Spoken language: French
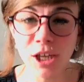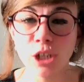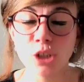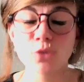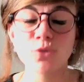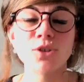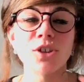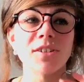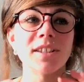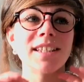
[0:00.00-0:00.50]

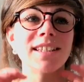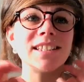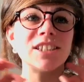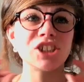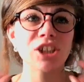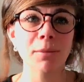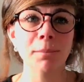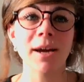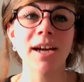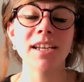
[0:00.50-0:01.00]
Je vous en ai
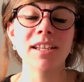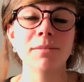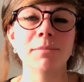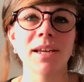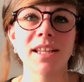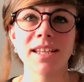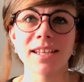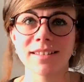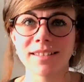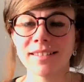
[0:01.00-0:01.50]
déjà parlé de
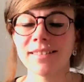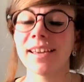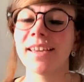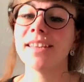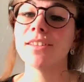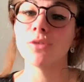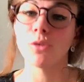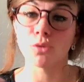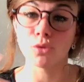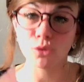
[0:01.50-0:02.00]
manière
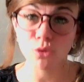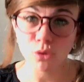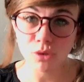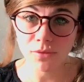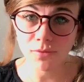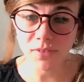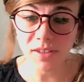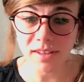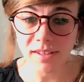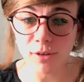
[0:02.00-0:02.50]
détaillée dans
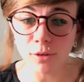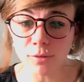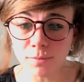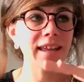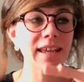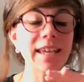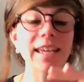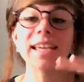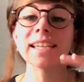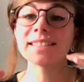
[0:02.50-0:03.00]
d'autres vidéos.
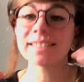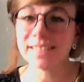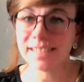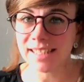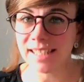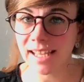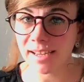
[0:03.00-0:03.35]
Et est-ce qu'il